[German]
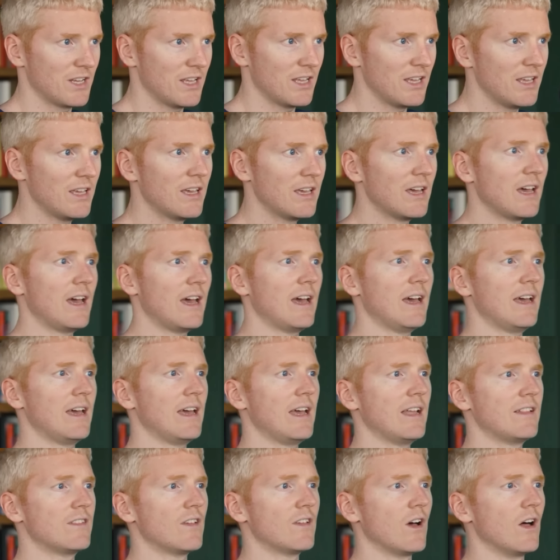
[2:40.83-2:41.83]
Media.
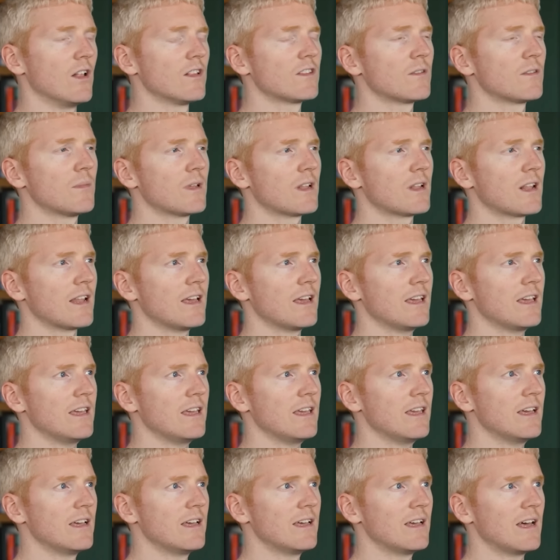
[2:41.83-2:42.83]
Es ist
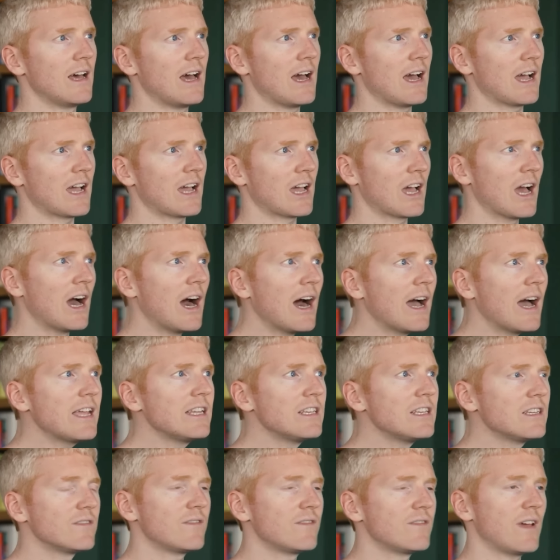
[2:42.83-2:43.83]
wenig überraschend, dass
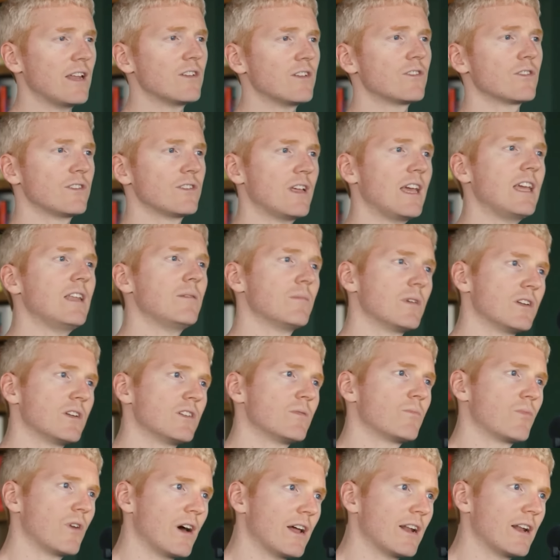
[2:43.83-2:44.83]
Patrick und John trotz
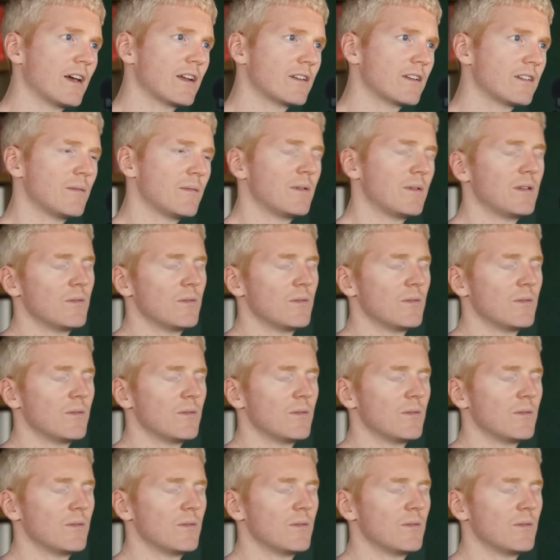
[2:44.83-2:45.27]
ihrer Aufnahme